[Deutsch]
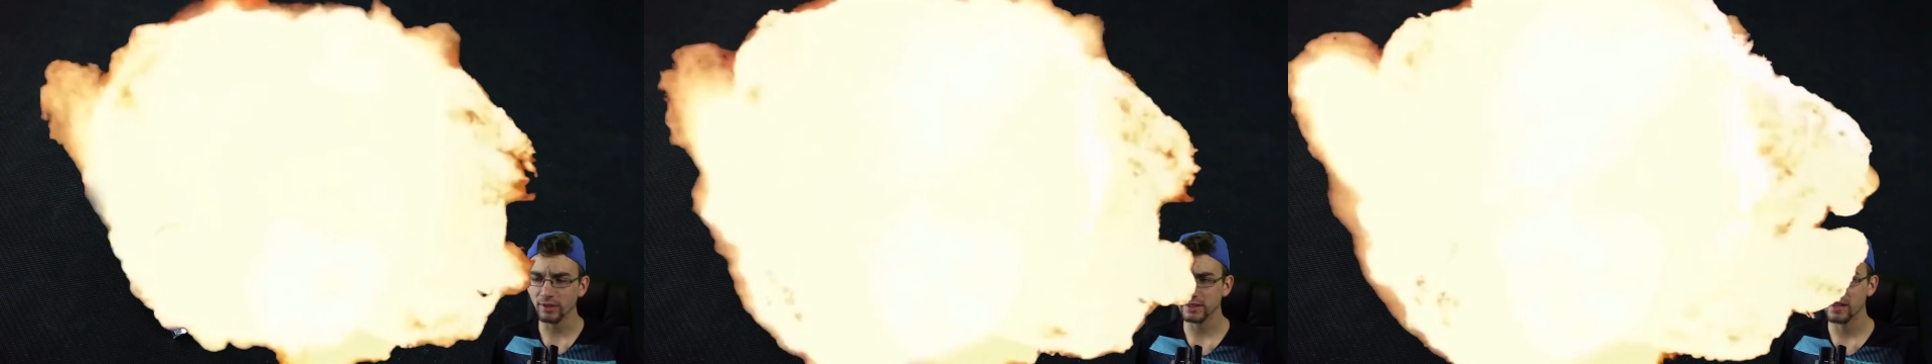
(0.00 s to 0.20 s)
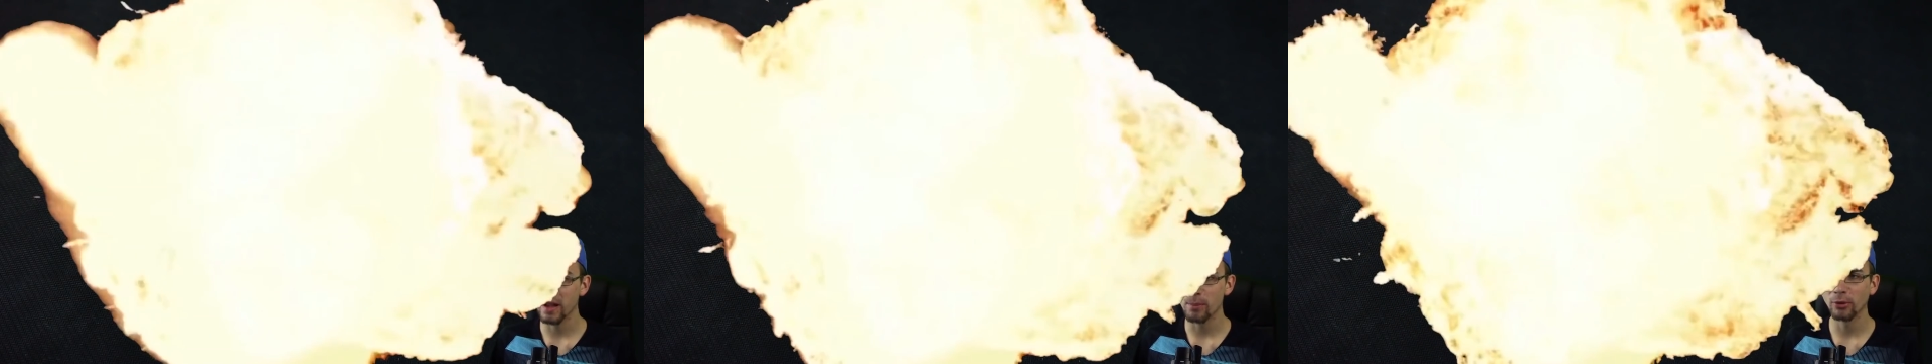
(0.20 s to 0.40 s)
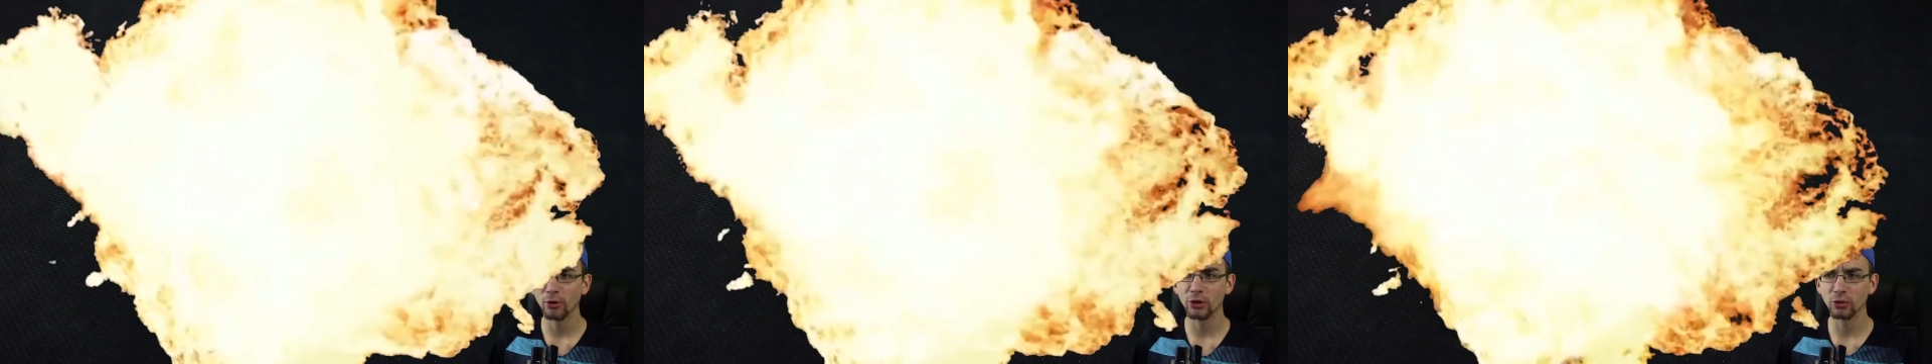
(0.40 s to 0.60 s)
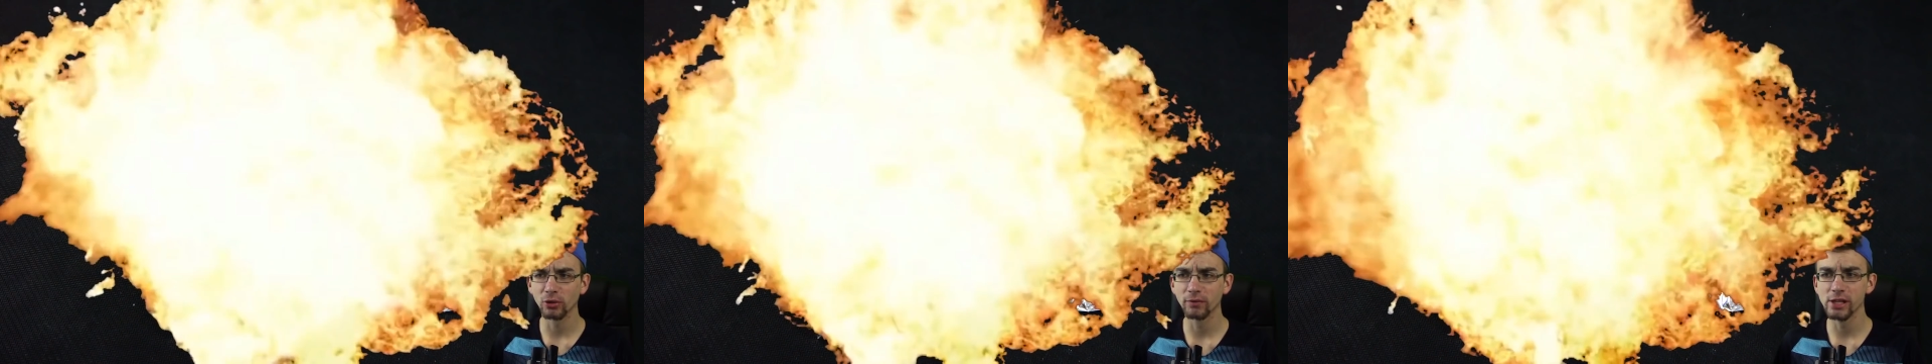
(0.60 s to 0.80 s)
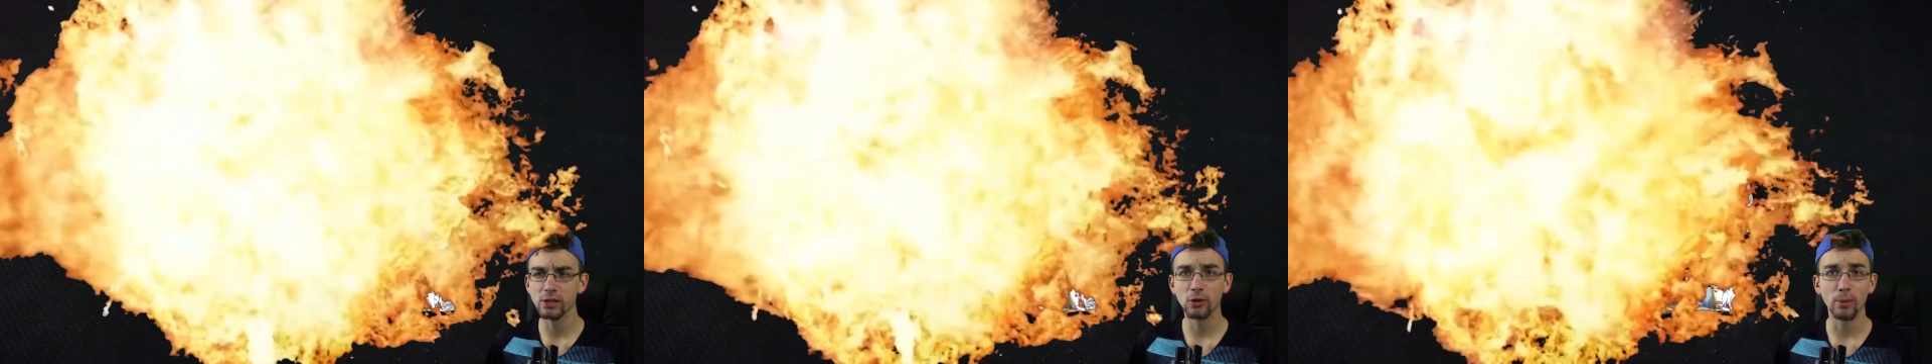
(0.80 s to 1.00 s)
Wiederholt
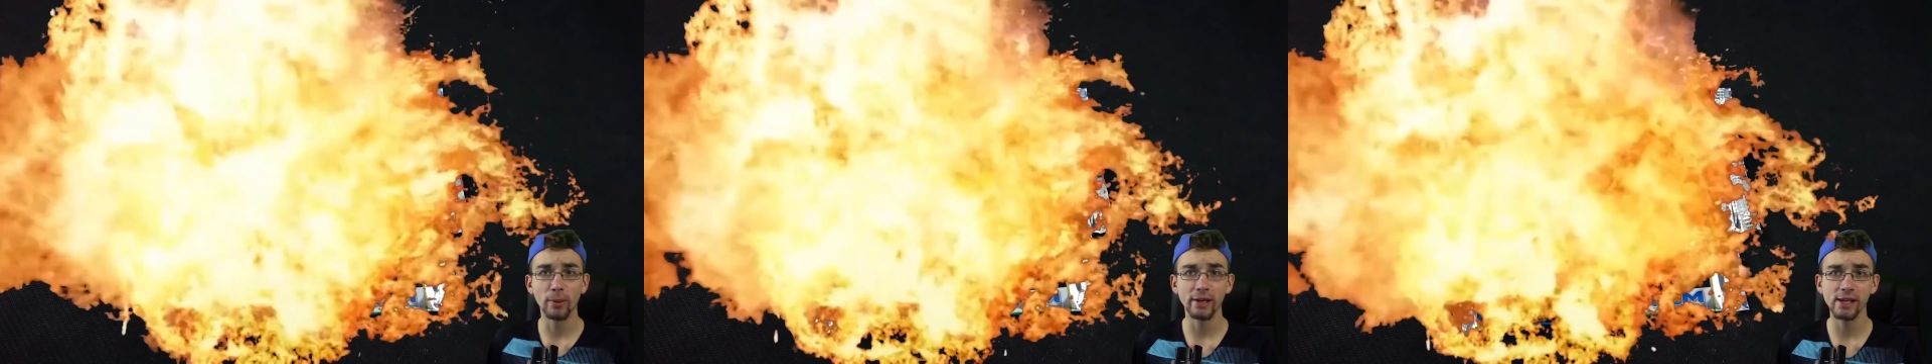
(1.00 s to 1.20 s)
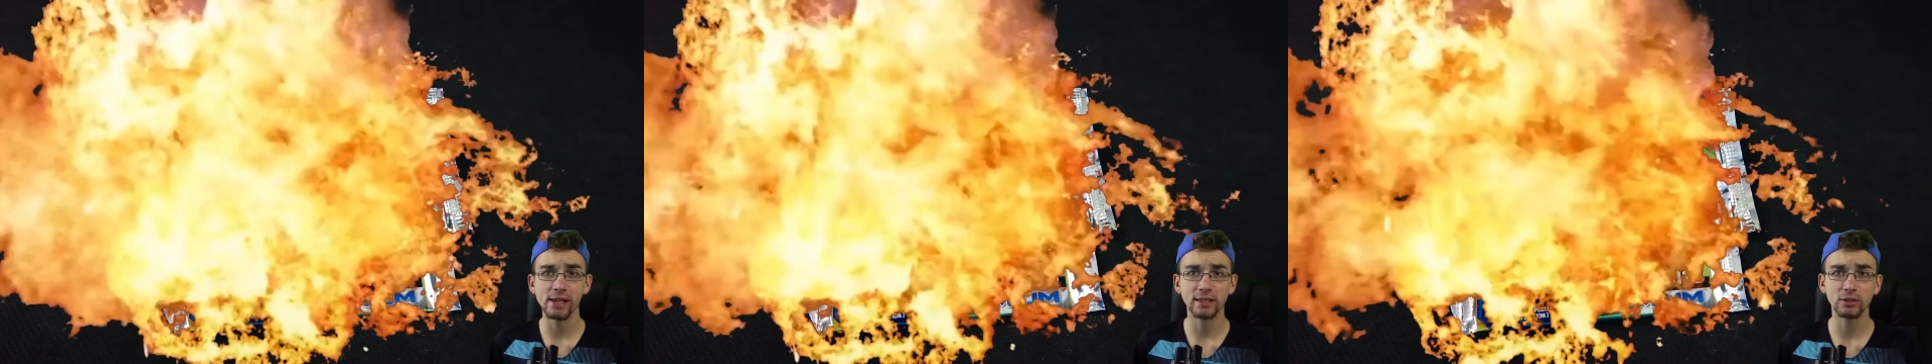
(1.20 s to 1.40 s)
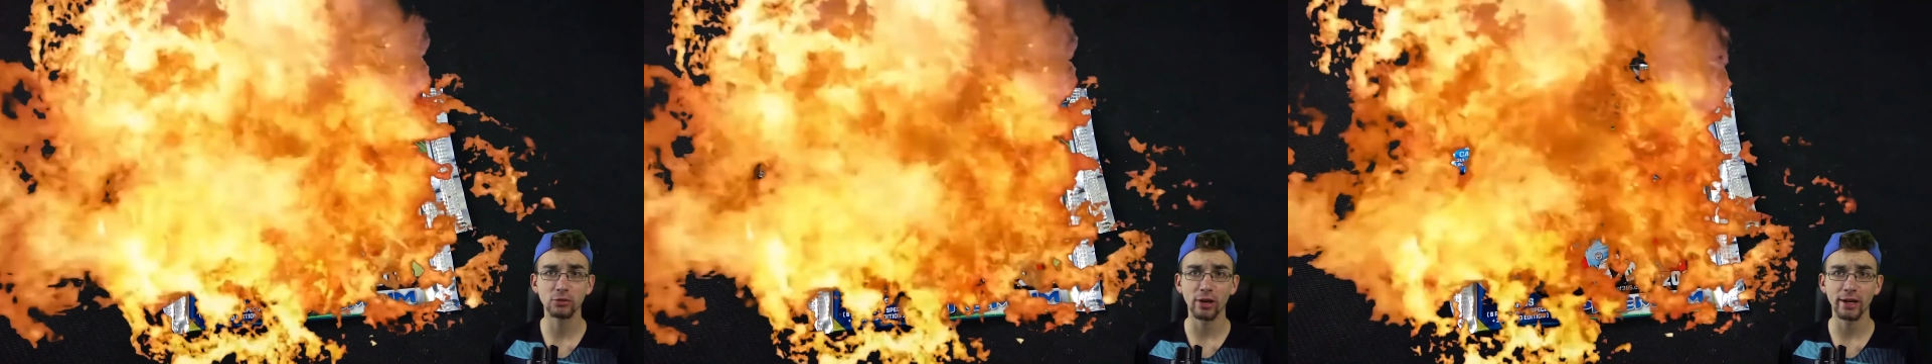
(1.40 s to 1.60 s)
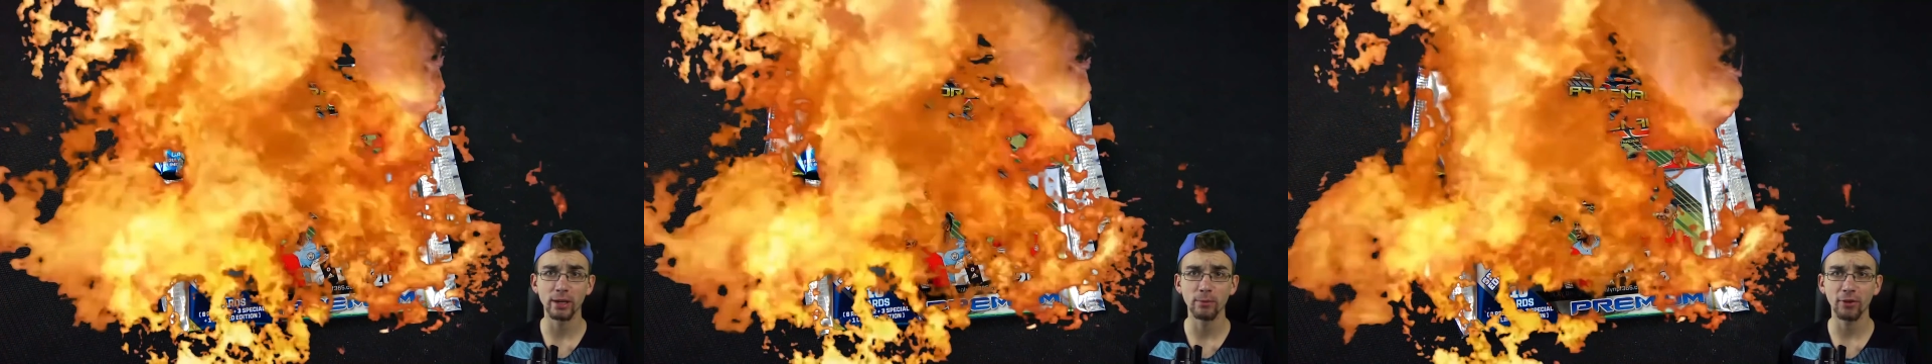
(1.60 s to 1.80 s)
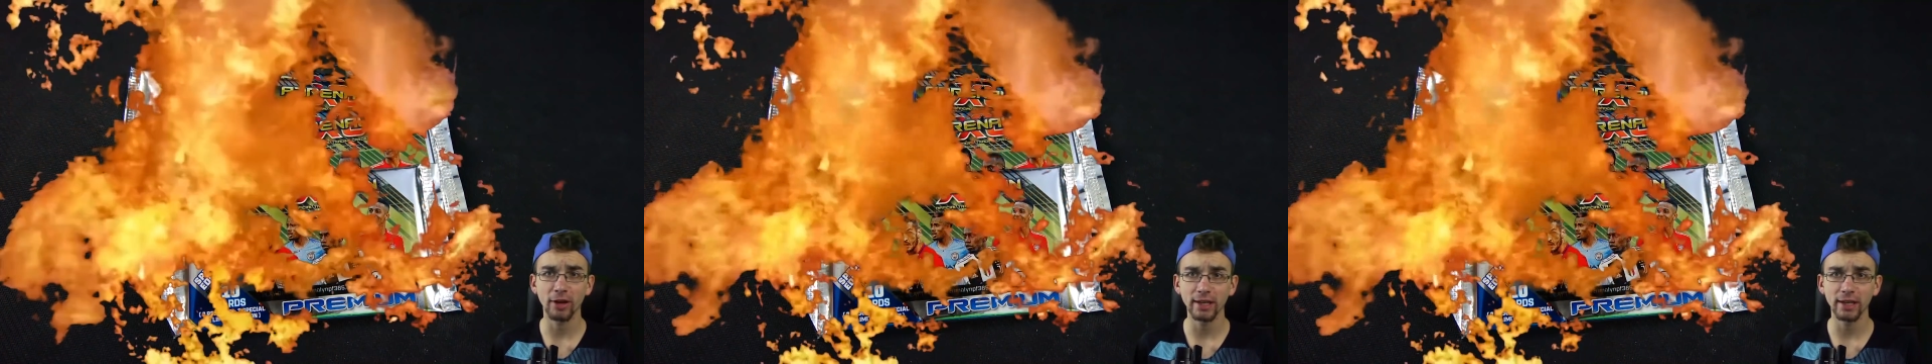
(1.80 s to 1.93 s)
und willkommen hier zu einem